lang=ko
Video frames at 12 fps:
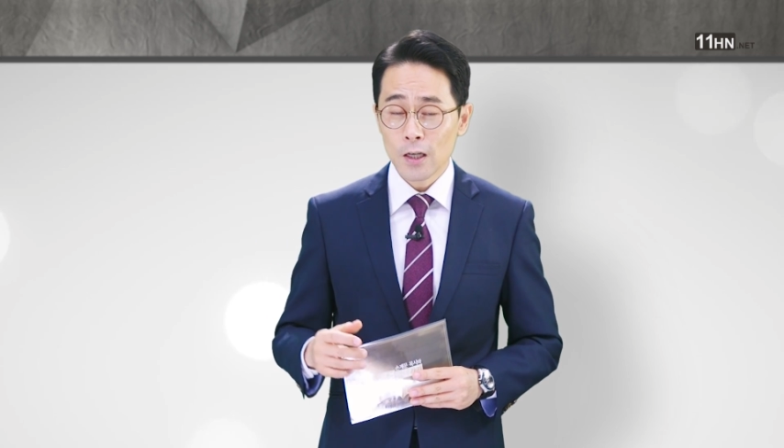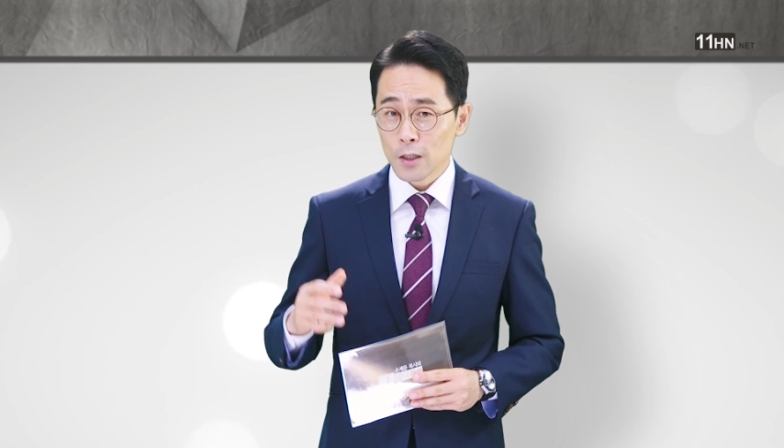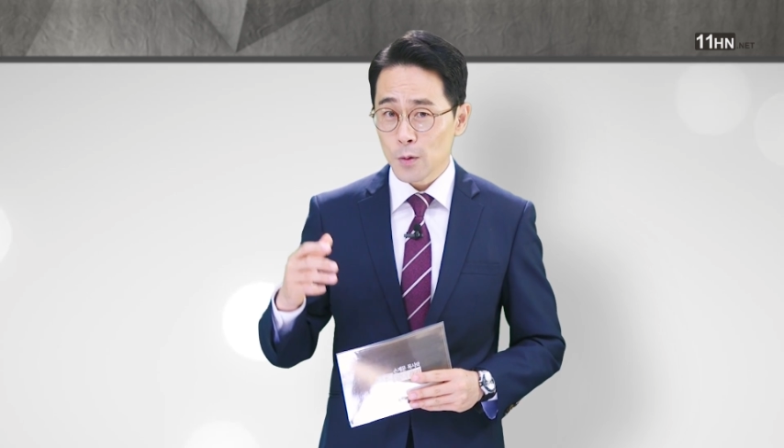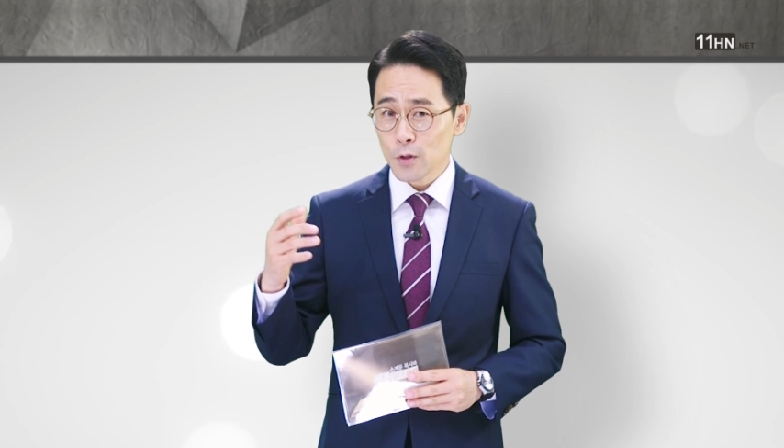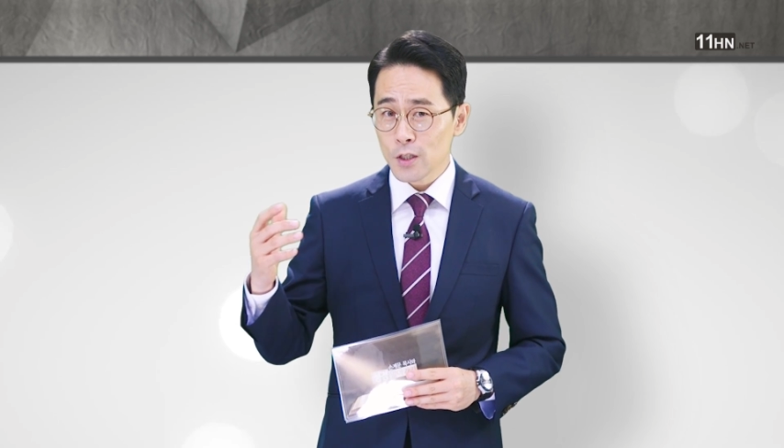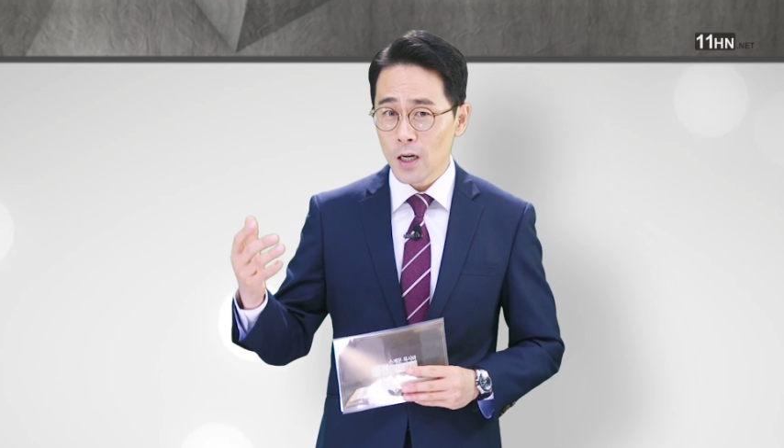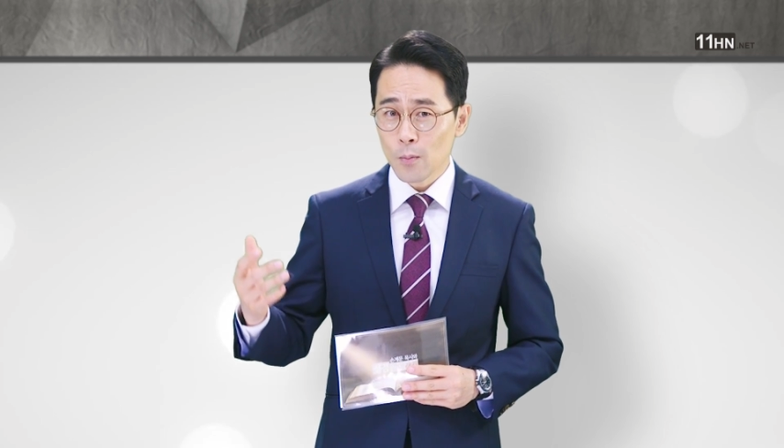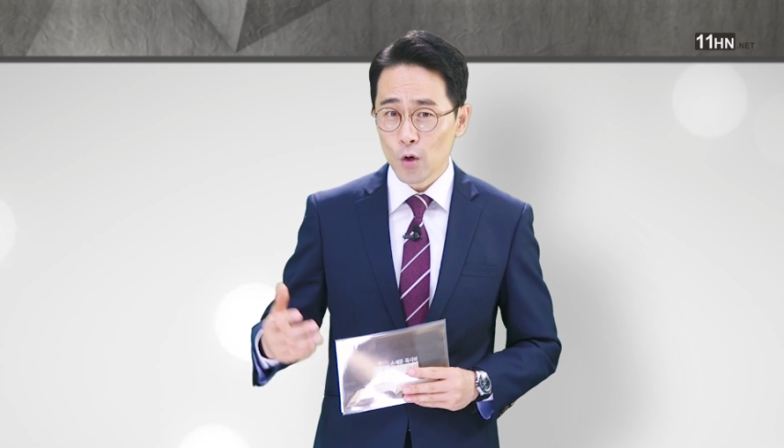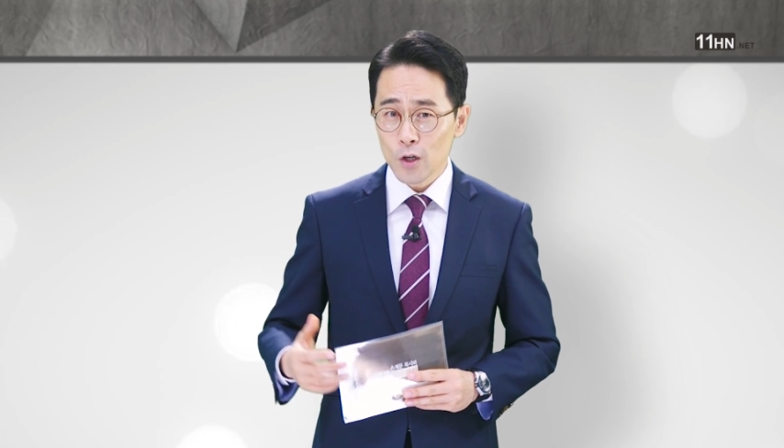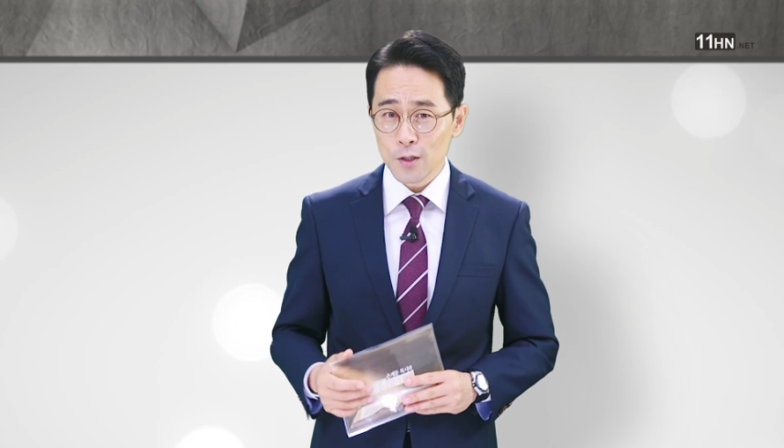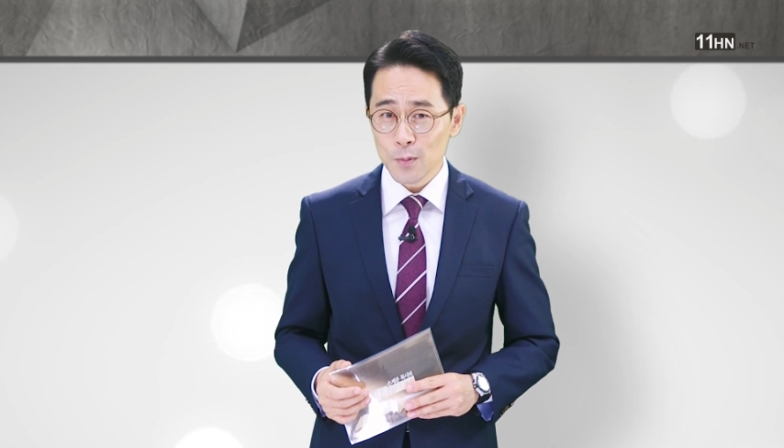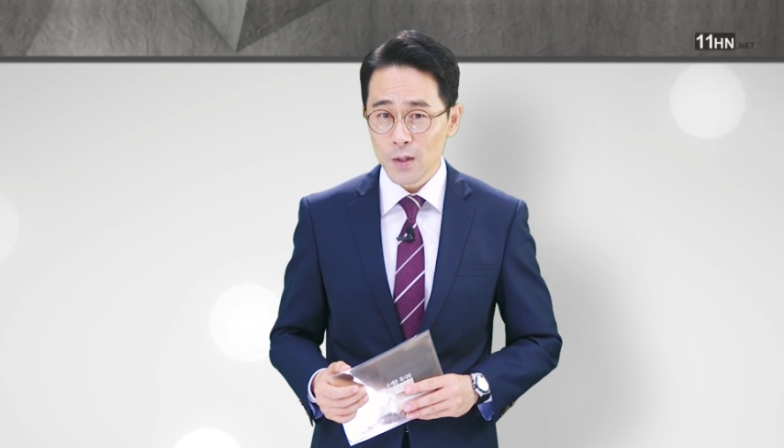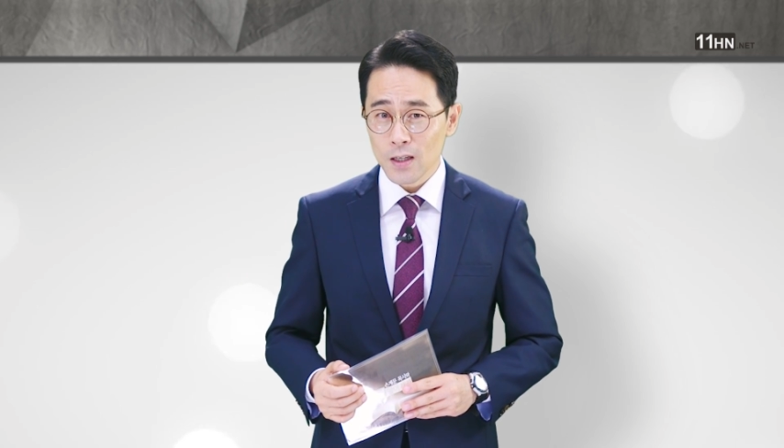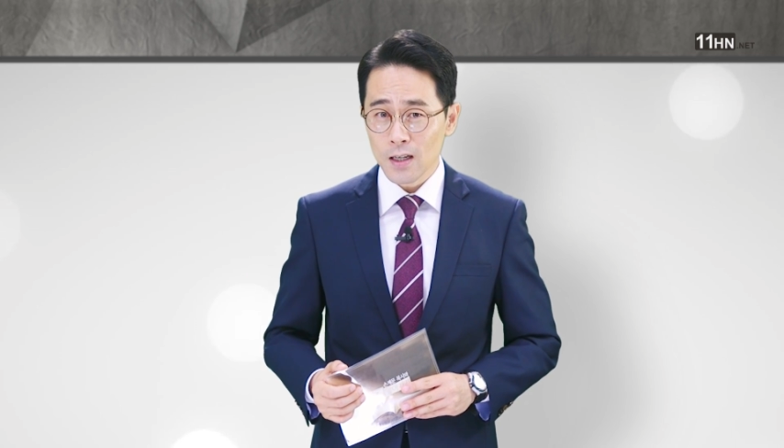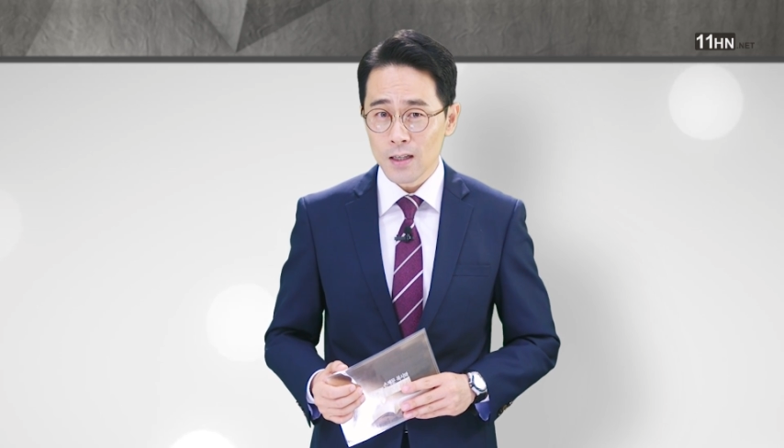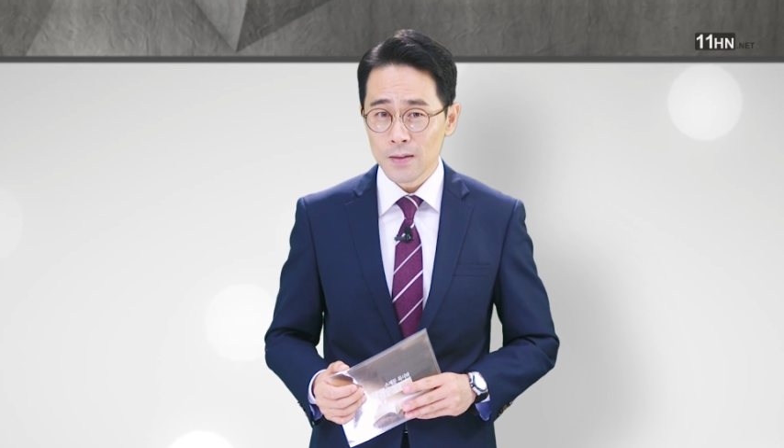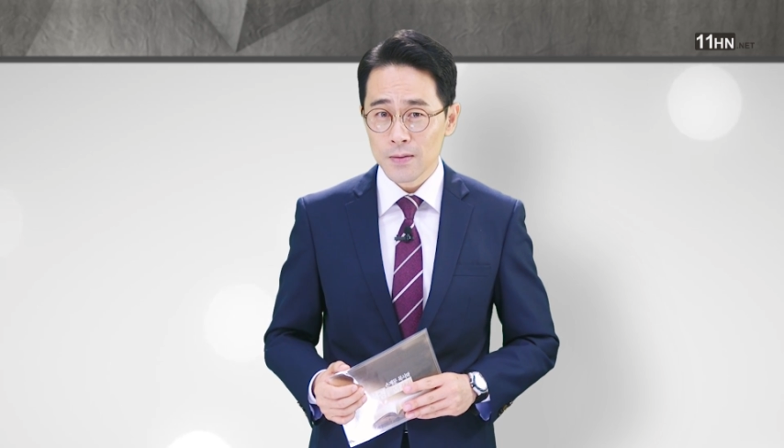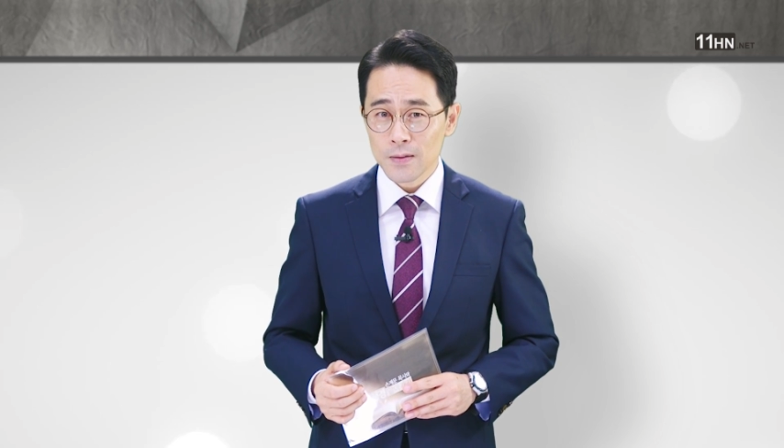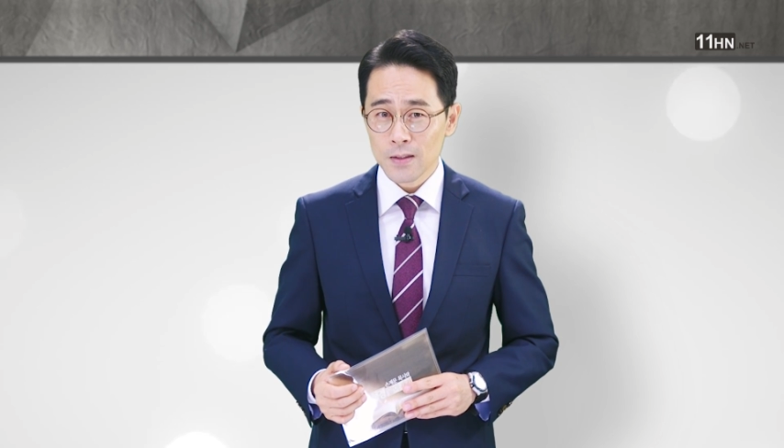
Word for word: 첫 번째가 뭐였습니까?